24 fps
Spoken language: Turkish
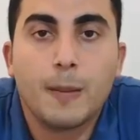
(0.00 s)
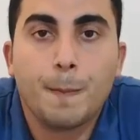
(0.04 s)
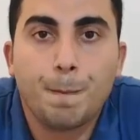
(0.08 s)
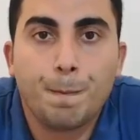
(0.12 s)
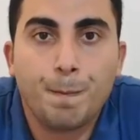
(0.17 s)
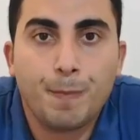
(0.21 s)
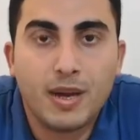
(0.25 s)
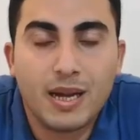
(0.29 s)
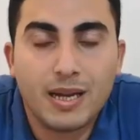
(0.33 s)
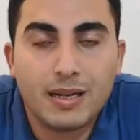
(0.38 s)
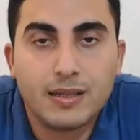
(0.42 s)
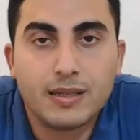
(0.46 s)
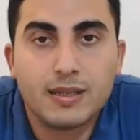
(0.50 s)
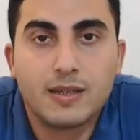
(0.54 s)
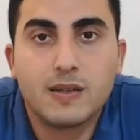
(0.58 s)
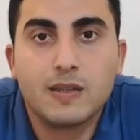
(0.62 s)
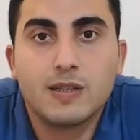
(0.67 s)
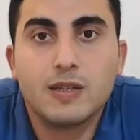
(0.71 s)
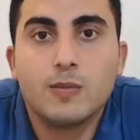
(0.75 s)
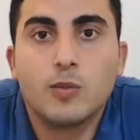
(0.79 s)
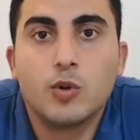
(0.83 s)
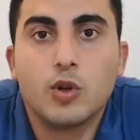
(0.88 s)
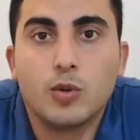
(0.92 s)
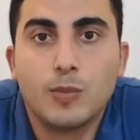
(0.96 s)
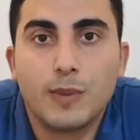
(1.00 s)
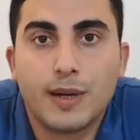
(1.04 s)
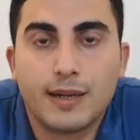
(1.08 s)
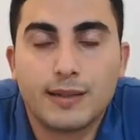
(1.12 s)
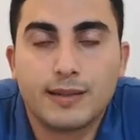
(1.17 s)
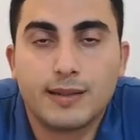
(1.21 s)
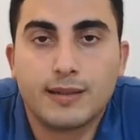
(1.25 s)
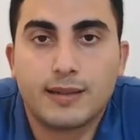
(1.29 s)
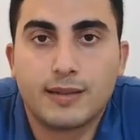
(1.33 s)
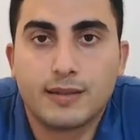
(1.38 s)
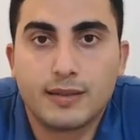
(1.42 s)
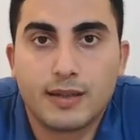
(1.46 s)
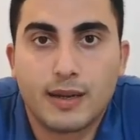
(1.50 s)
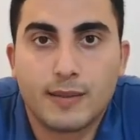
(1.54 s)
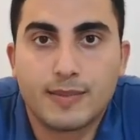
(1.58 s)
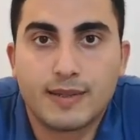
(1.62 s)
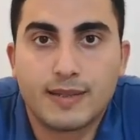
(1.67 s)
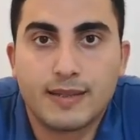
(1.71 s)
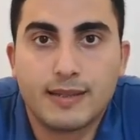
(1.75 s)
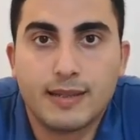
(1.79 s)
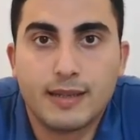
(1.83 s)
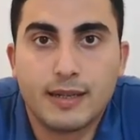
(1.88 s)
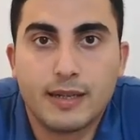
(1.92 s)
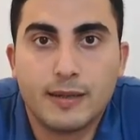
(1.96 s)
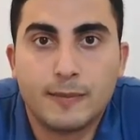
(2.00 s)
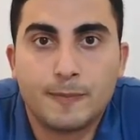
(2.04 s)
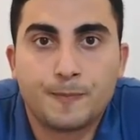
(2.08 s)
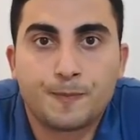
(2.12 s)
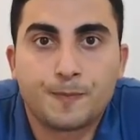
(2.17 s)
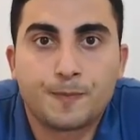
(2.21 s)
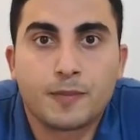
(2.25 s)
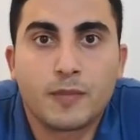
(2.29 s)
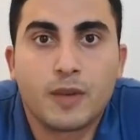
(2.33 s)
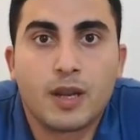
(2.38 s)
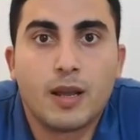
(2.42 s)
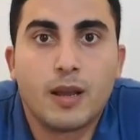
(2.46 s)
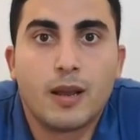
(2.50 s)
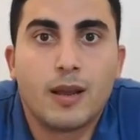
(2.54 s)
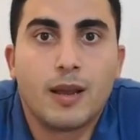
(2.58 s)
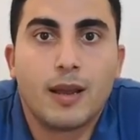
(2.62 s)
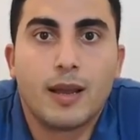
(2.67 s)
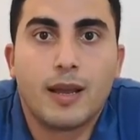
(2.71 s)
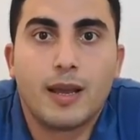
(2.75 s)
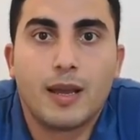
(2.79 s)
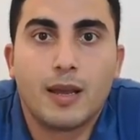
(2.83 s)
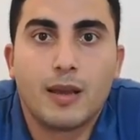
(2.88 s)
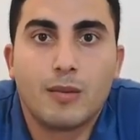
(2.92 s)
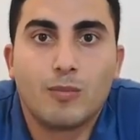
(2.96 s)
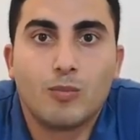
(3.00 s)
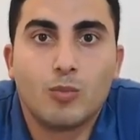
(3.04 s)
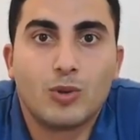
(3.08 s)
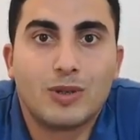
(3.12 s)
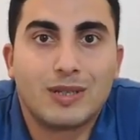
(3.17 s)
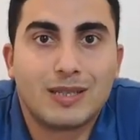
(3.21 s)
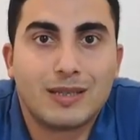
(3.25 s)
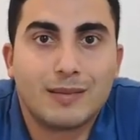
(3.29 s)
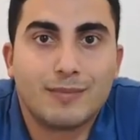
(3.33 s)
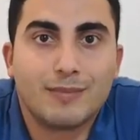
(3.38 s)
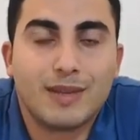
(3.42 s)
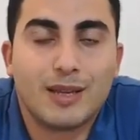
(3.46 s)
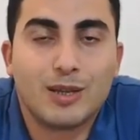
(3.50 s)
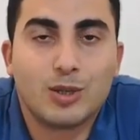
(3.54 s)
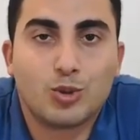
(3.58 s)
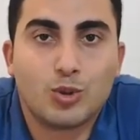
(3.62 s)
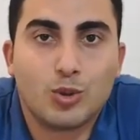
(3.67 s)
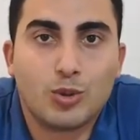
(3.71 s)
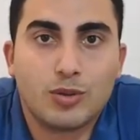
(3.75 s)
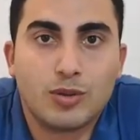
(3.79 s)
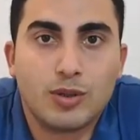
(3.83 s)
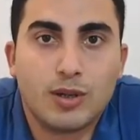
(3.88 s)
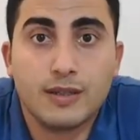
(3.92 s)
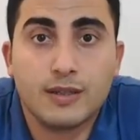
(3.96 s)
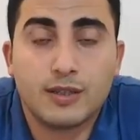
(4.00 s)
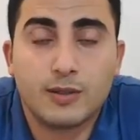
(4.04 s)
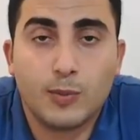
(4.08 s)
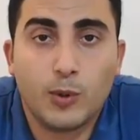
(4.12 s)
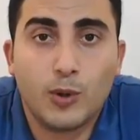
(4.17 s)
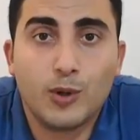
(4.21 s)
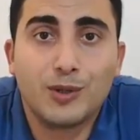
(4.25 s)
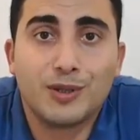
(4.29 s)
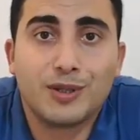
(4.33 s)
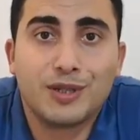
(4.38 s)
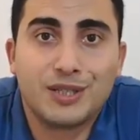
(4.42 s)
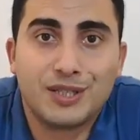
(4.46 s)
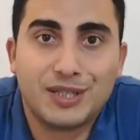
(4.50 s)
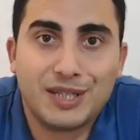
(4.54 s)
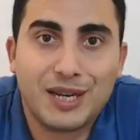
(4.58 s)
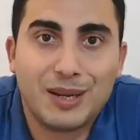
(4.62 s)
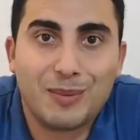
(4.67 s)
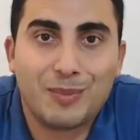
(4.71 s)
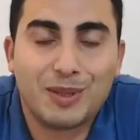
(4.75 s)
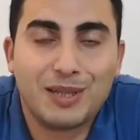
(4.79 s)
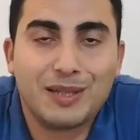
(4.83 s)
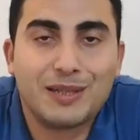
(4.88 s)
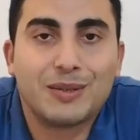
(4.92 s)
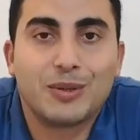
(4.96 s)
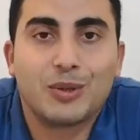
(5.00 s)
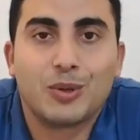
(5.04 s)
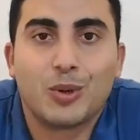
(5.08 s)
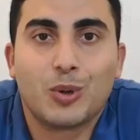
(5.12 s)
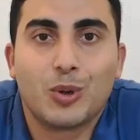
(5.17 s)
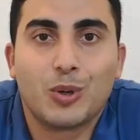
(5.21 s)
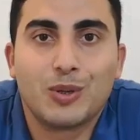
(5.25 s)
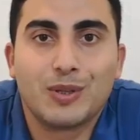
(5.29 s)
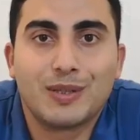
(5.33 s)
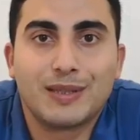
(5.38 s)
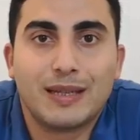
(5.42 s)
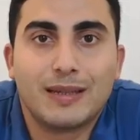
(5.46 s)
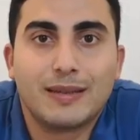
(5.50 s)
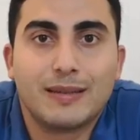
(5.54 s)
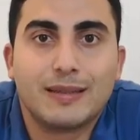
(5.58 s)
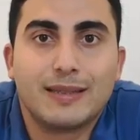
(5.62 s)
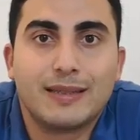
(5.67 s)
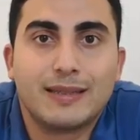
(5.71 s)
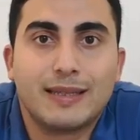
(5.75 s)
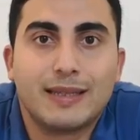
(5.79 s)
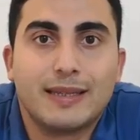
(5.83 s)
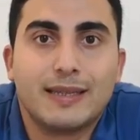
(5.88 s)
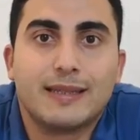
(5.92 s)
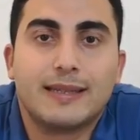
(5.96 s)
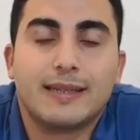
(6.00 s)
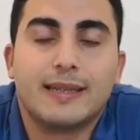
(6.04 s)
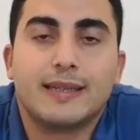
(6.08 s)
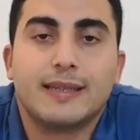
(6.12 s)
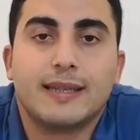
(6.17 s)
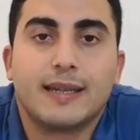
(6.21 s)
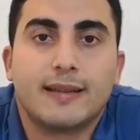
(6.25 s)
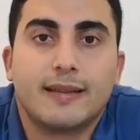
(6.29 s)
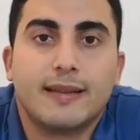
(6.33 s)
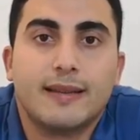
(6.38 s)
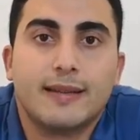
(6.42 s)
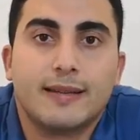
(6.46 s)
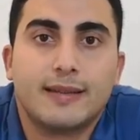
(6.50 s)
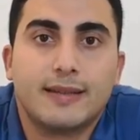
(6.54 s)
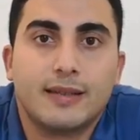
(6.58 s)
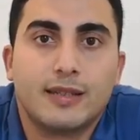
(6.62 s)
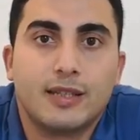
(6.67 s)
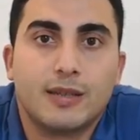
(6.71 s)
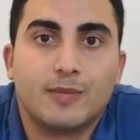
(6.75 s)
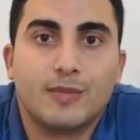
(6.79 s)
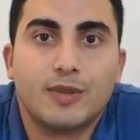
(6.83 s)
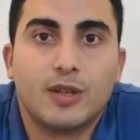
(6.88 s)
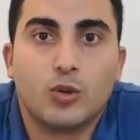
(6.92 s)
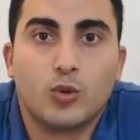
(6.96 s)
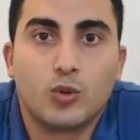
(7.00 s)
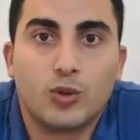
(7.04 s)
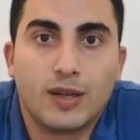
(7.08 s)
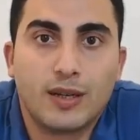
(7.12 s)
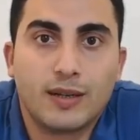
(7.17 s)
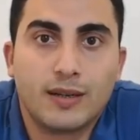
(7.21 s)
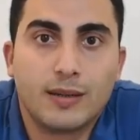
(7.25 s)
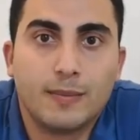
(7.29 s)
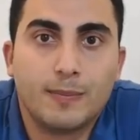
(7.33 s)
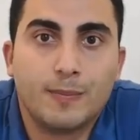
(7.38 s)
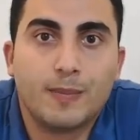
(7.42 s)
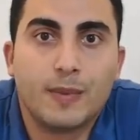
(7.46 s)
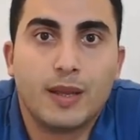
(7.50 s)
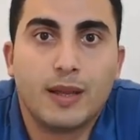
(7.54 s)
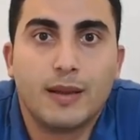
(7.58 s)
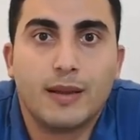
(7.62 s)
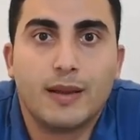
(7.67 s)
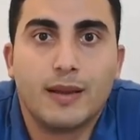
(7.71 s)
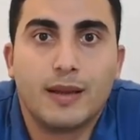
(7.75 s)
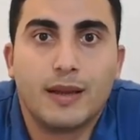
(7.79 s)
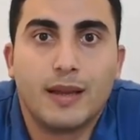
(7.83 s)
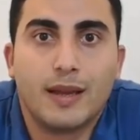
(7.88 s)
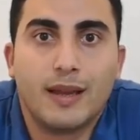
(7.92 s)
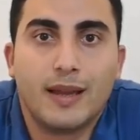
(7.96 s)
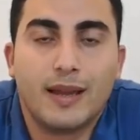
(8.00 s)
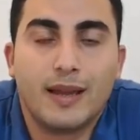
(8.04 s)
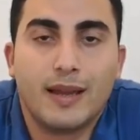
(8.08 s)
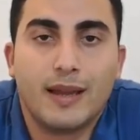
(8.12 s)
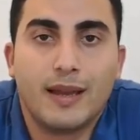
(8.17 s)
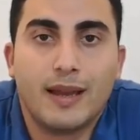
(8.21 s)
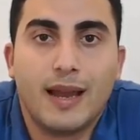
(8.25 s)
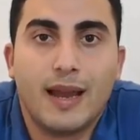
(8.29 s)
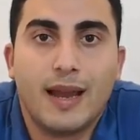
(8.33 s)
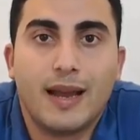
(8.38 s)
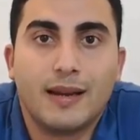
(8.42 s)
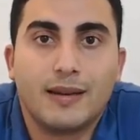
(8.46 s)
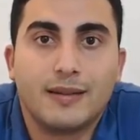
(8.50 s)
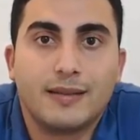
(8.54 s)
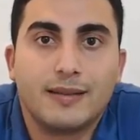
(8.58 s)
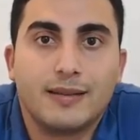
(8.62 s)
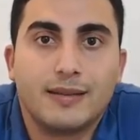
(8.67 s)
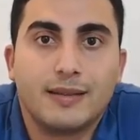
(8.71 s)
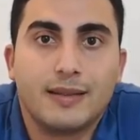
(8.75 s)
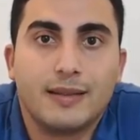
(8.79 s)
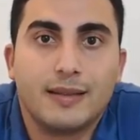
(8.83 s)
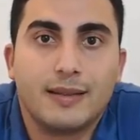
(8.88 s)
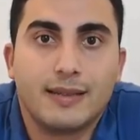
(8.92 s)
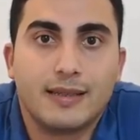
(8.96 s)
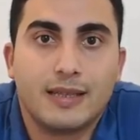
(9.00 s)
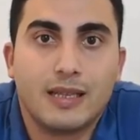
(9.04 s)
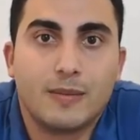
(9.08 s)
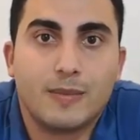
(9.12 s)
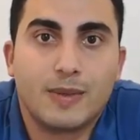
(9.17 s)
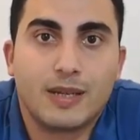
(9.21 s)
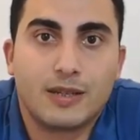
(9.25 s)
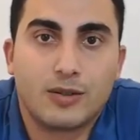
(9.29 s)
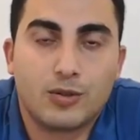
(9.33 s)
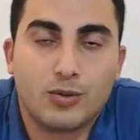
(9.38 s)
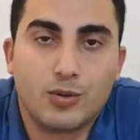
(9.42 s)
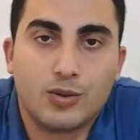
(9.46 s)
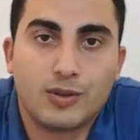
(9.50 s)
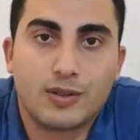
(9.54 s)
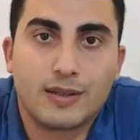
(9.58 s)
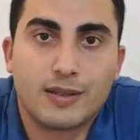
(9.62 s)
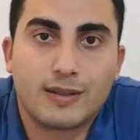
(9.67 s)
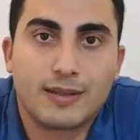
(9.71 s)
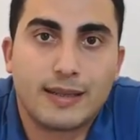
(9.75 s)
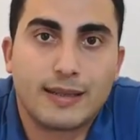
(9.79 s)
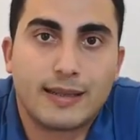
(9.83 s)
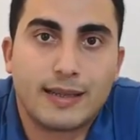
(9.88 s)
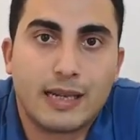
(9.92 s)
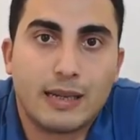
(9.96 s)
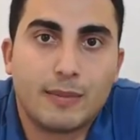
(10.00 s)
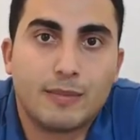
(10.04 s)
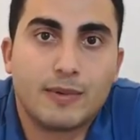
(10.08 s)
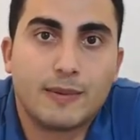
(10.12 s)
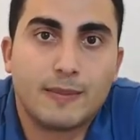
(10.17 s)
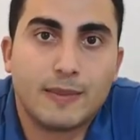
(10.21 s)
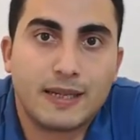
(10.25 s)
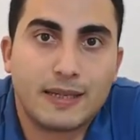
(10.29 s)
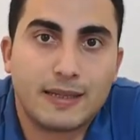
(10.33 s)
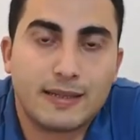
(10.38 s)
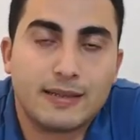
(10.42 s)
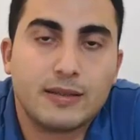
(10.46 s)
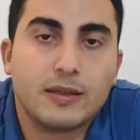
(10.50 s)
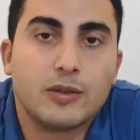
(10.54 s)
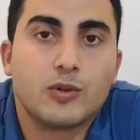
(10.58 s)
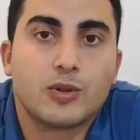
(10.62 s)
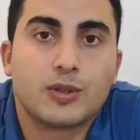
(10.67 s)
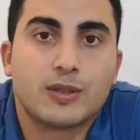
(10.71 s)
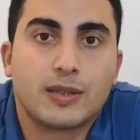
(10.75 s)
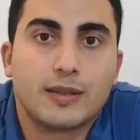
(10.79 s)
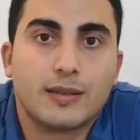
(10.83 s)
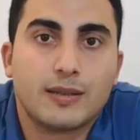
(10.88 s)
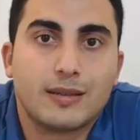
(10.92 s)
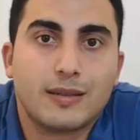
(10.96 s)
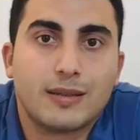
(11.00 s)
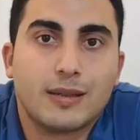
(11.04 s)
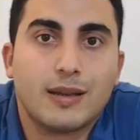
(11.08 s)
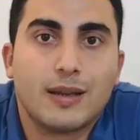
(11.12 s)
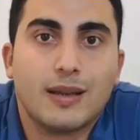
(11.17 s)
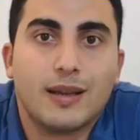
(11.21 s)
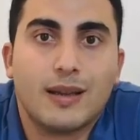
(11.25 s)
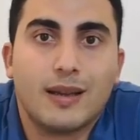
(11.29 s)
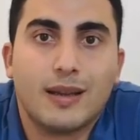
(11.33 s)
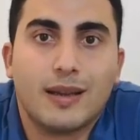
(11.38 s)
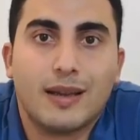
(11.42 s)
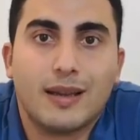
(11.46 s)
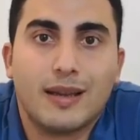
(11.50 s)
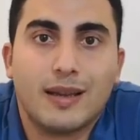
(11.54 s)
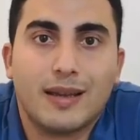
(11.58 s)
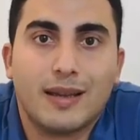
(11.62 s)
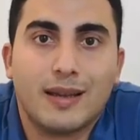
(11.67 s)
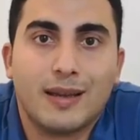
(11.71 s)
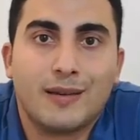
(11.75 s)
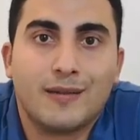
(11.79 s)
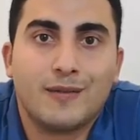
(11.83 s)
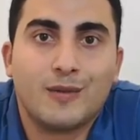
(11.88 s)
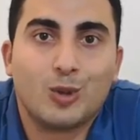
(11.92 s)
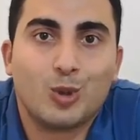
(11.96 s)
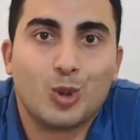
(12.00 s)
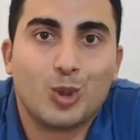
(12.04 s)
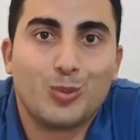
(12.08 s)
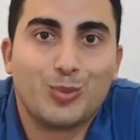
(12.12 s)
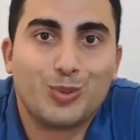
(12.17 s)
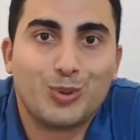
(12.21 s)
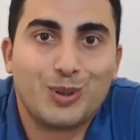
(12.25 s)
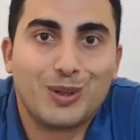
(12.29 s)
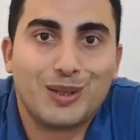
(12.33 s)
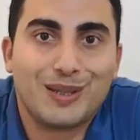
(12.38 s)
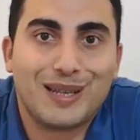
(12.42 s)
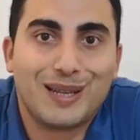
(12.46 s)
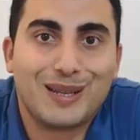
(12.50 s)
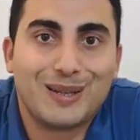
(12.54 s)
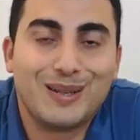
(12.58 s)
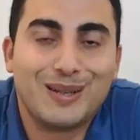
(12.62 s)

Ben ikinci bölümü anlatacağım sizlere. Ee, bu kısımdan sonra spoiler içerebilir. O yüzden dizi izleyecekler için şimdiden uyarayım. Ee, eğer diziyi izlemek istiyorsanız, etkilenmemek istiyorsanız e, videoyu buradan